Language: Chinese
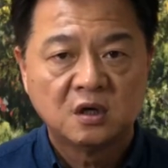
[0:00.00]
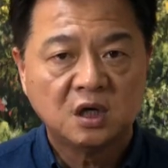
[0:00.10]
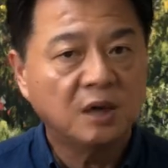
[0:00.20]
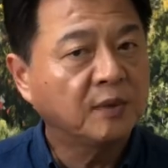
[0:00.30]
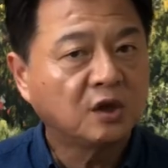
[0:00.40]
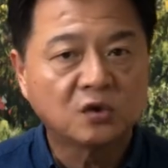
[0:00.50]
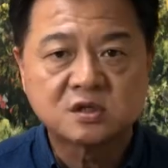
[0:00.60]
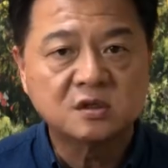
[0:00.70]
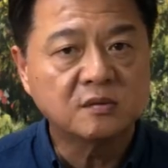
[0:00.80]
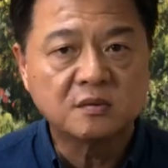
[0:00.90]
你们都
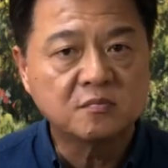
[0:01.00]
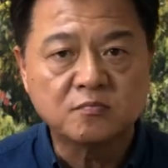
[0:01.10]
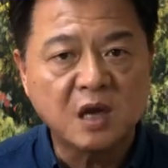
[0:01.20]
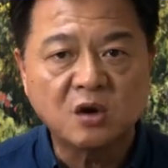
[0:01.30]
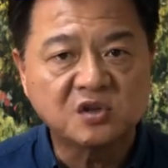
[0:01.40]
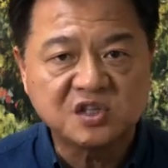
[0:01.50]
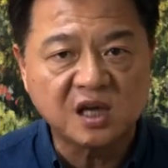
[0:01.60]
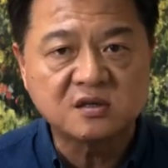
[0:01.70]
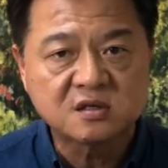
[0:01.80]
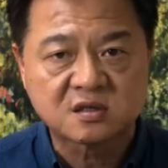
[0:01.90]
是没有
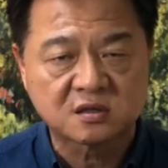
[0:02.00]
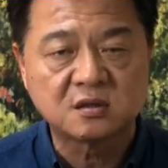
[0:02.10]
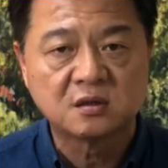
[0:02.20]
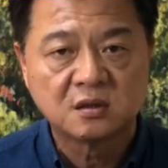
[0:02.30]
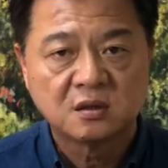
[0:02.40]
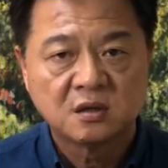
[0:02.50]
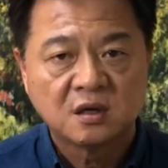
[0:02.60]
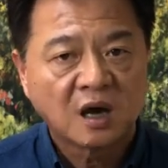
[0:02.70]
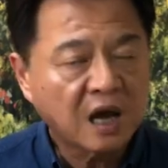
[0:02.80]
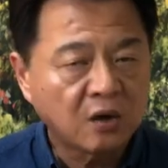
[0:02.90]
坚持
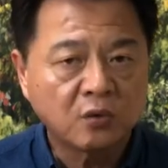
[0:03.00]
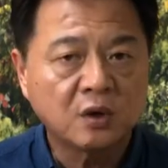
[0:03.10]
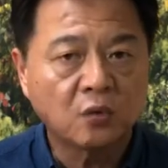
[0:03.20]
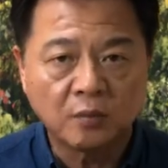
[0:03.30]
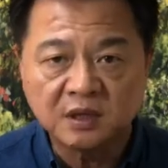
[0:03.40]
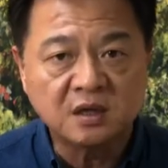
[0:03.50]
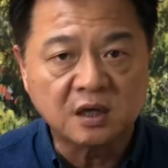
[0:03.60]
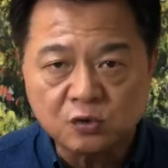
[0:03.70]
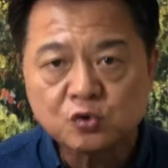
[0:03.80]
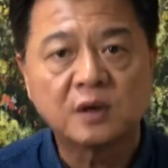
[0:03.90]
捍卫我们的
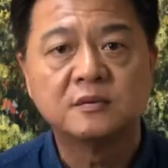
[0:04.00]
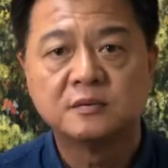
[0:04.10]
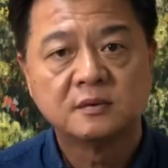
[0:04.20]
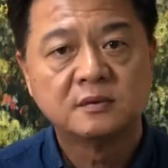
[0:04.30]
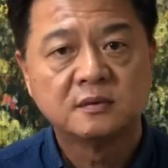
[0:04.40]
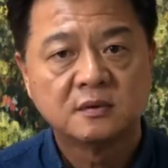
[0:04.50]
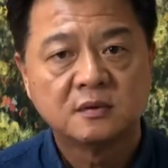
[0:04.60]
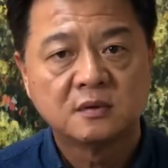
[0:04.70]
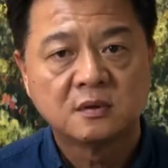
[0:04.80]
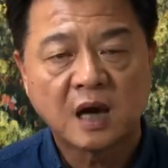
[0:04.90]
人权，
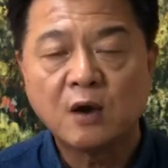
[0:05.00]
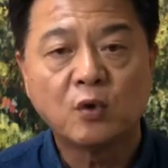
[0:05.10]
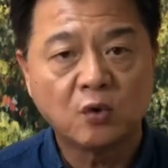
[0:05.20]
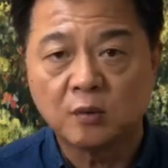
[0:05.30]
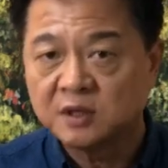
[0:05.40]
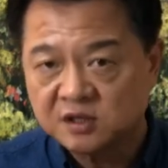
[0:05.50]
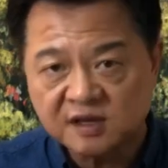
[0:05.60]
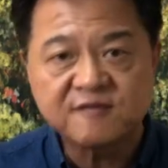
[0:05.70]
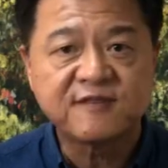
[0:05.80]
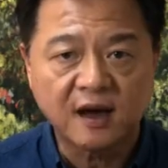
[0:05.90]
捍卫我们的
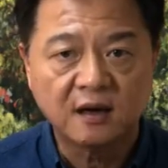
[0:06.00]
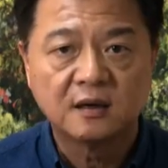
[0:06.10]
宪法。